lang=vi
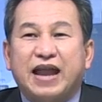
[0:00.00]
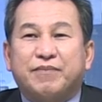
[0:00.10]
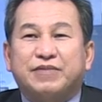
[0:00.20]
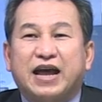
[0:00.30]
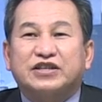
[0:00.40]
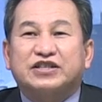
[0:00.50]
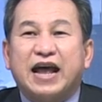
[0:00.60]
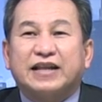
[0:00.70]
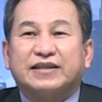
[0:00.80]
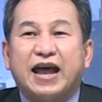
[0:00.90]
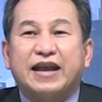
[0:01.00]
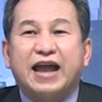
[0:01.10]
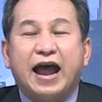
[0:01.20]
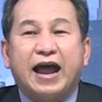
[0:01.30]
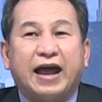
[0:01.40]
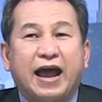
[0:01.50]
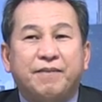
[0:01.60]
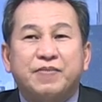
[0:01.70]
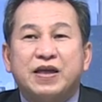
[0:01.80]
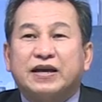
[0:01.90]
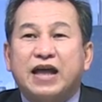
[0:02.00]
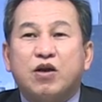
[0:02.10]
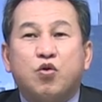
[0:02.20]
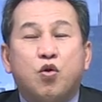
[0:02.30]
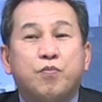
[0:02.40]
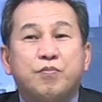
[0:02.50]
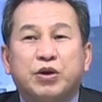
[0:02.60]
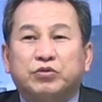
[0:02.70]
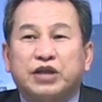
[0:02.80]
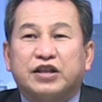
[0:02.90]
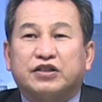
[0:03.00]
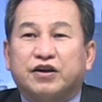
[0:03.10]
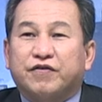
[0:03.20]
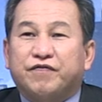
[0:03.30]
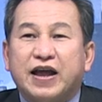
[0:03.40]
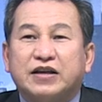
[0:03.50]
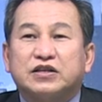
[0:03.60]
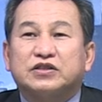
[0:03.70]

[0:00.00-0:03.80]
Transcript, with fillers: Nam đã ra tay đàn áp các cuộc biểu tình tự phát